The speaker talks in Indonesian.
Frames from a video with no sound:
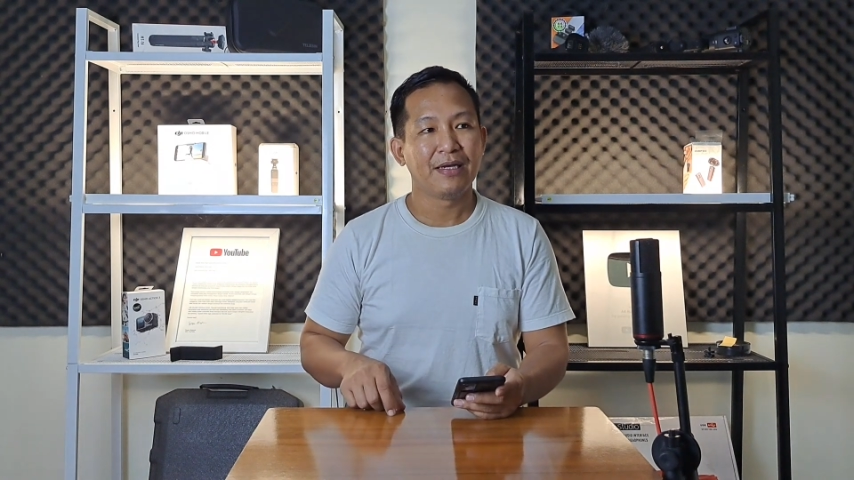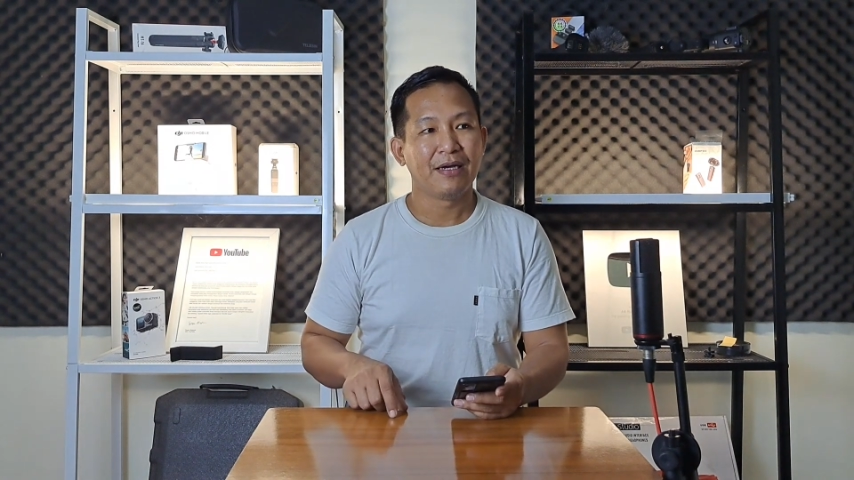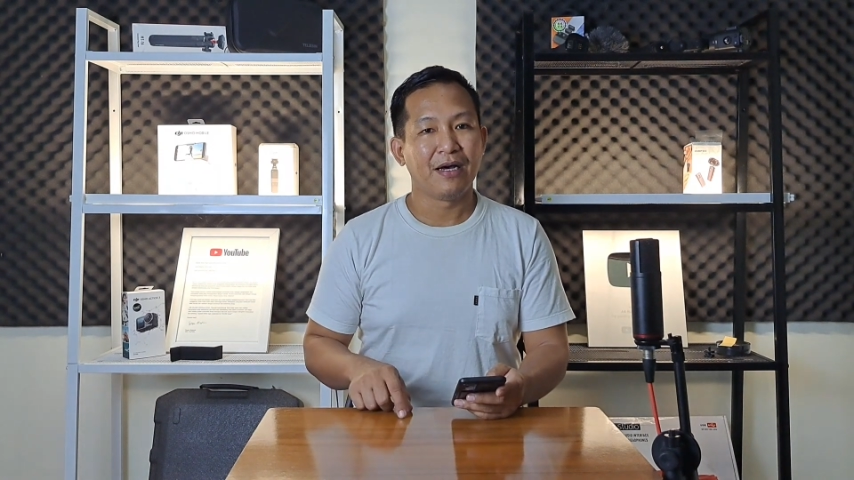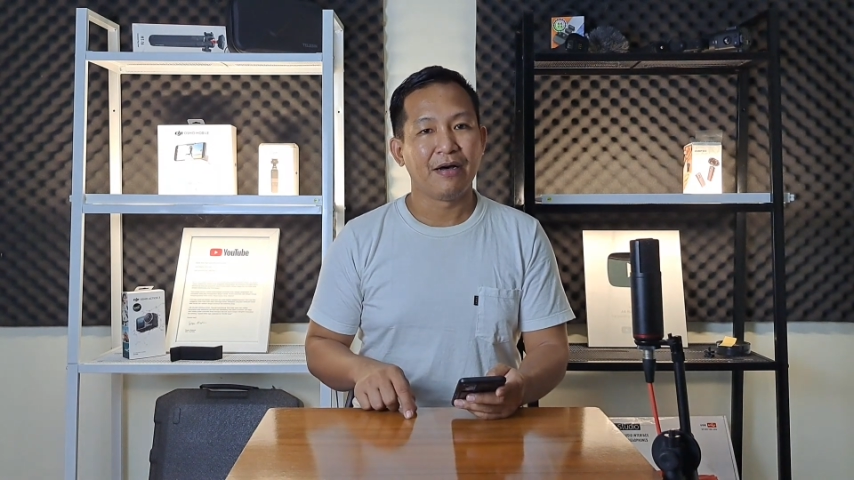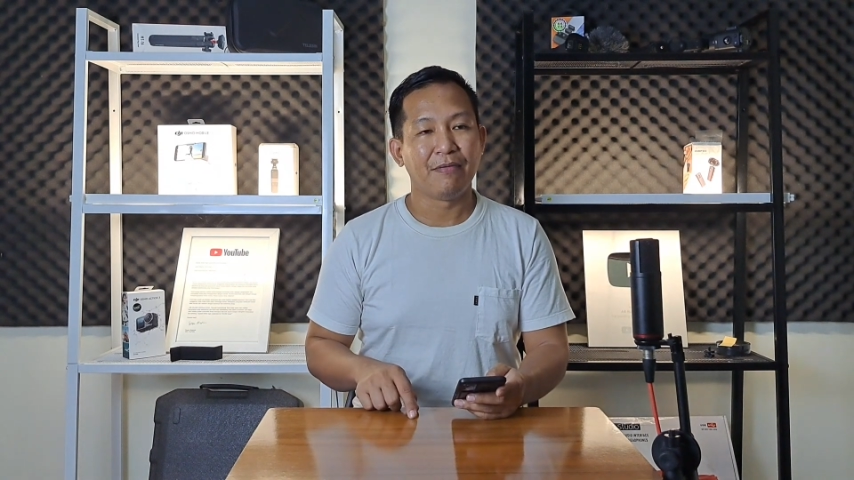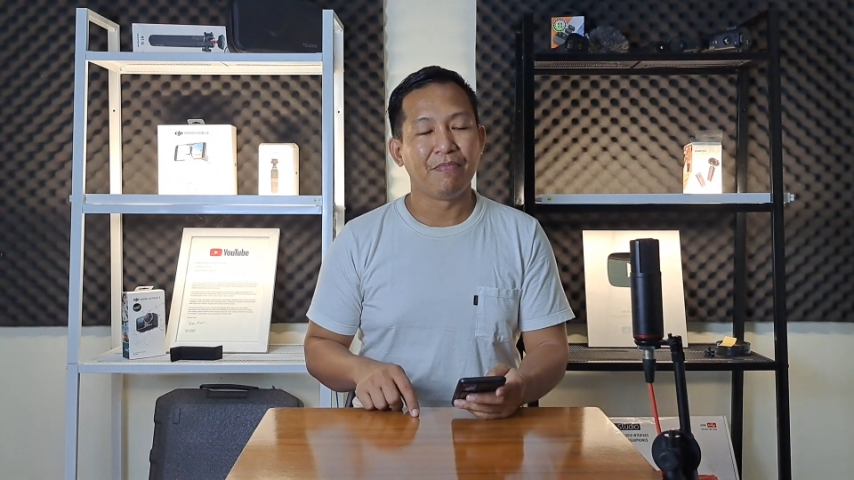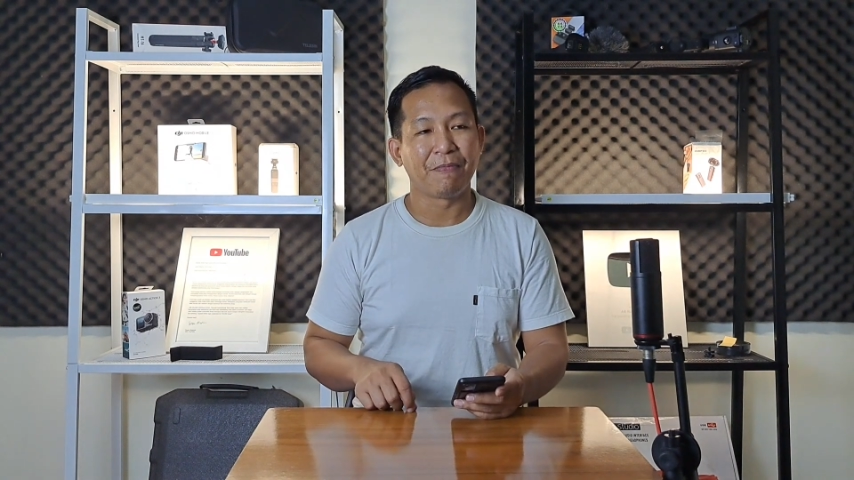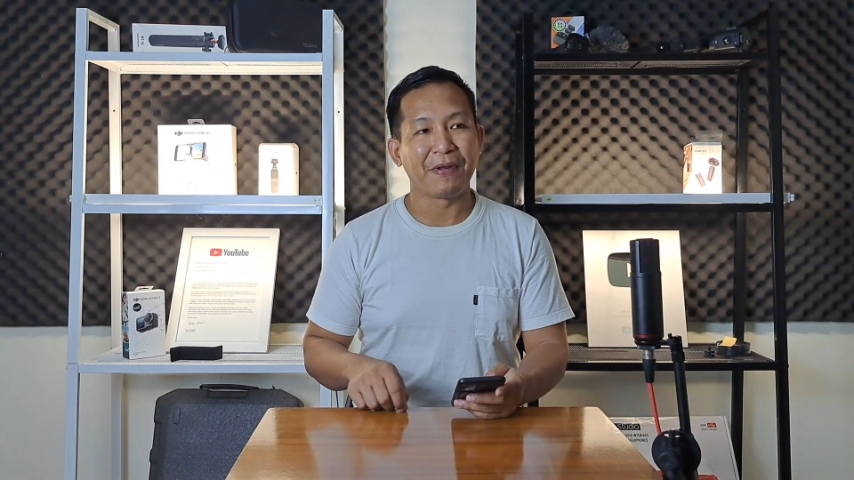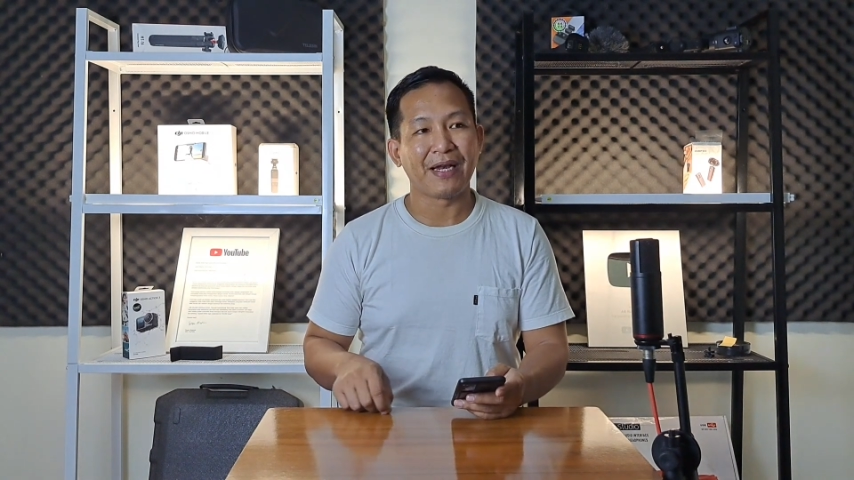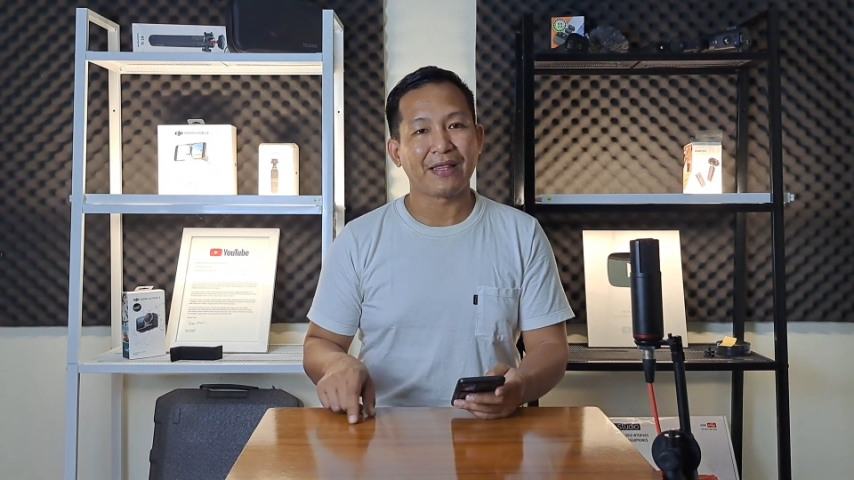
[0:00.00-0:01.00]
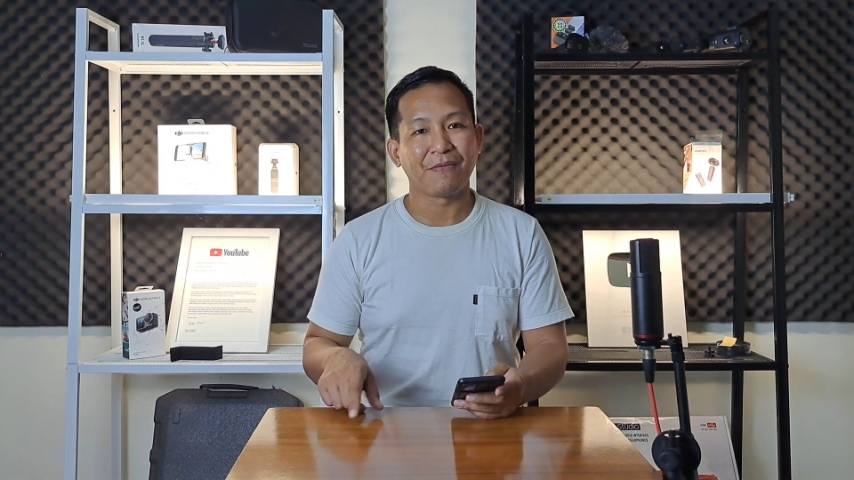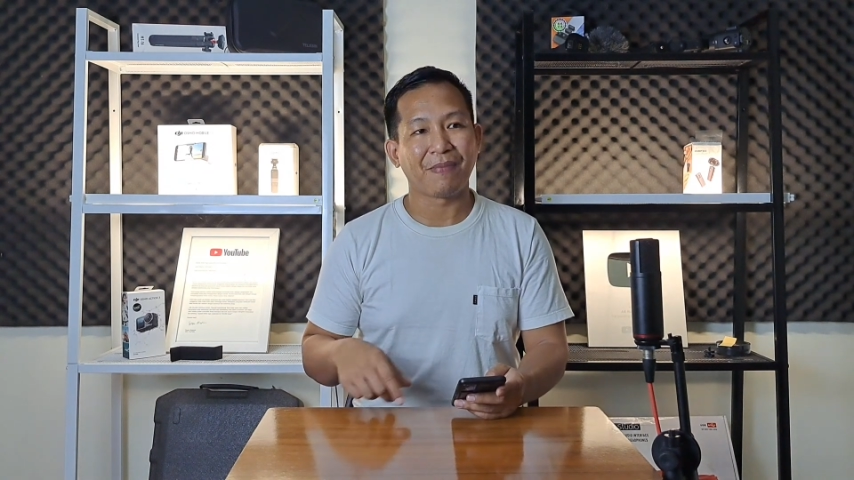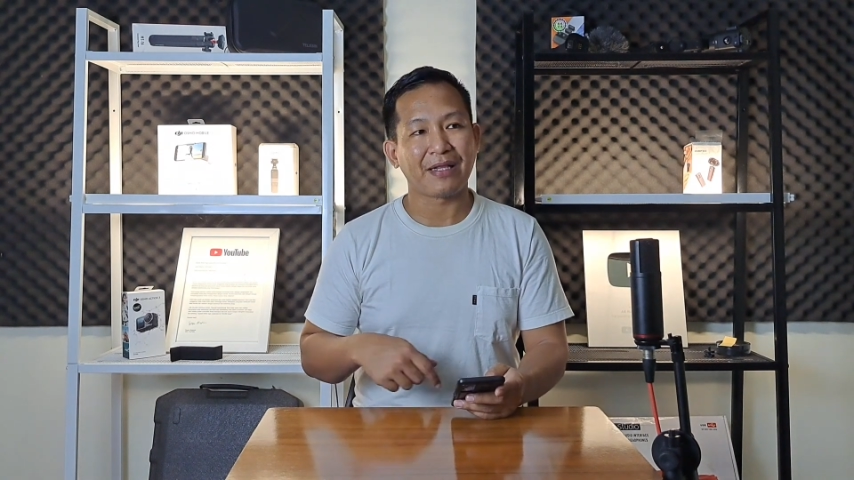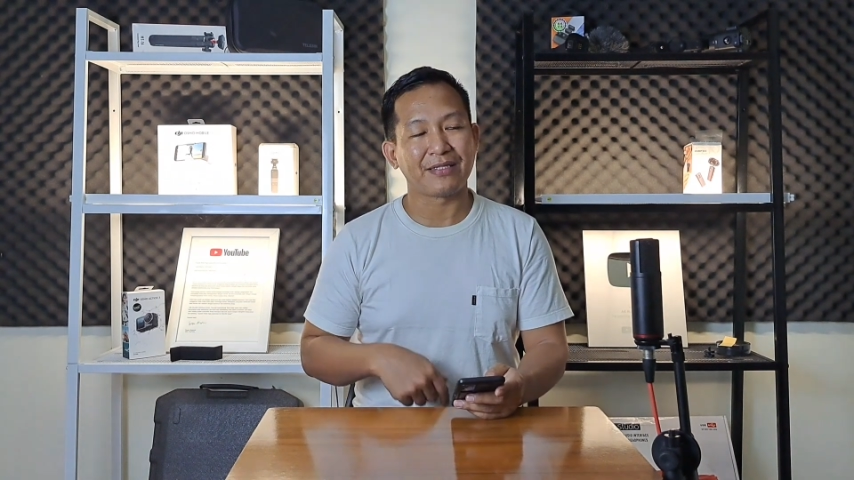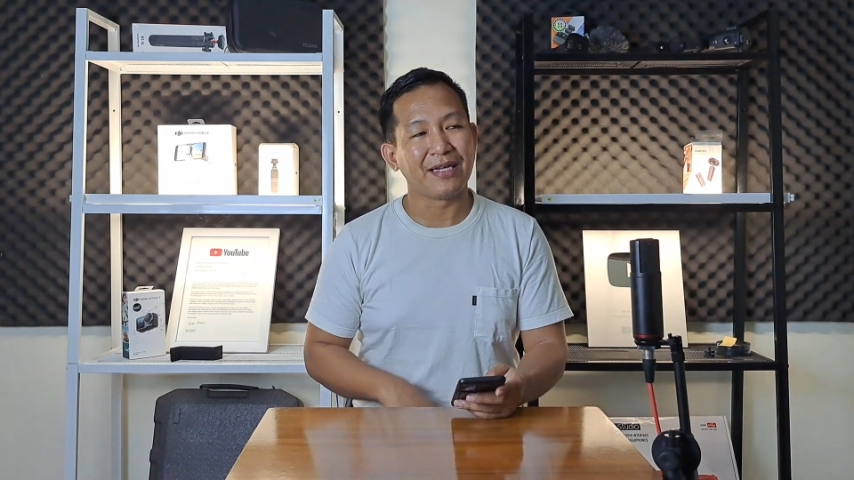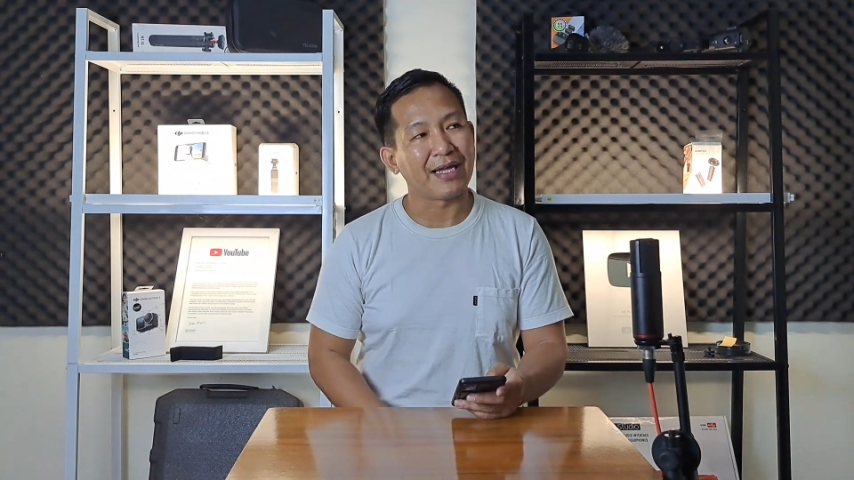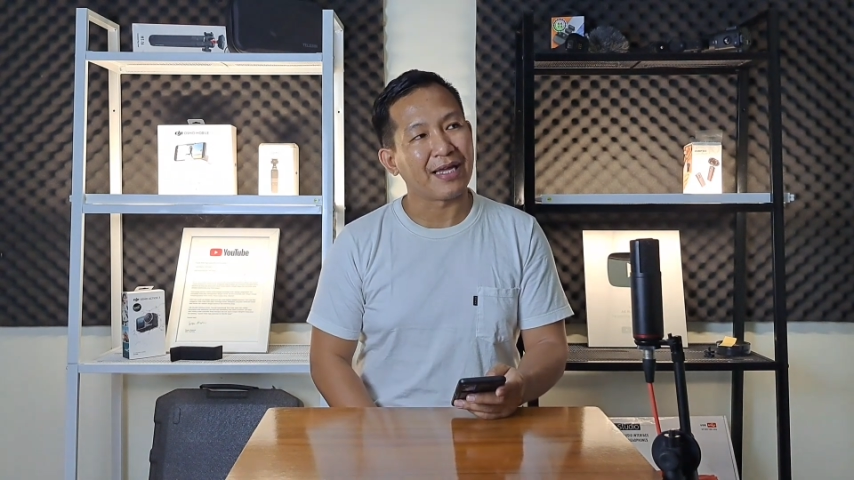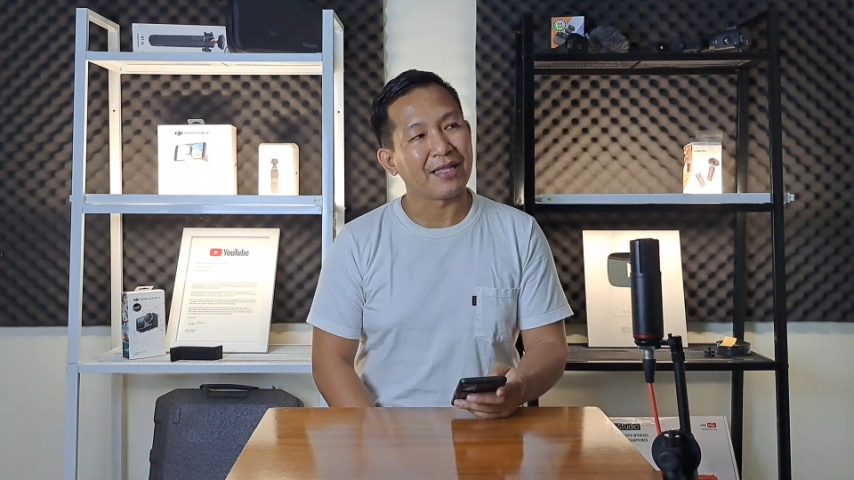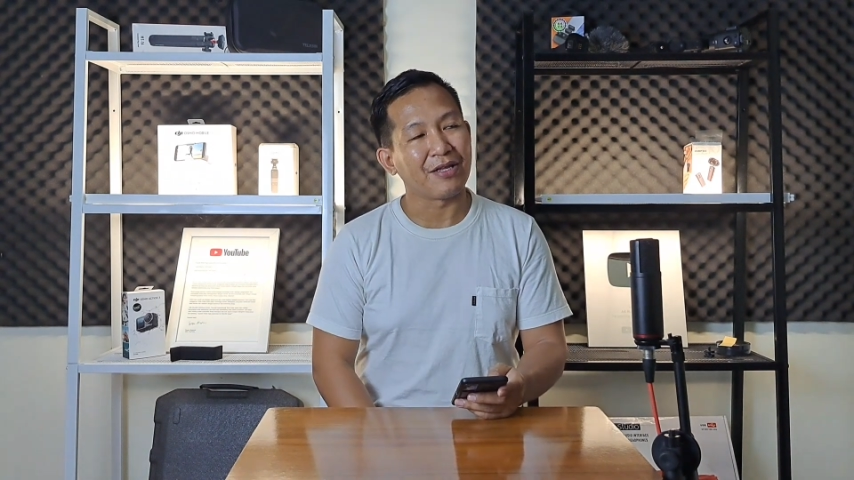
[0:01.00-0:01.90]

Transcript: Uh, berpindah tempat sedikit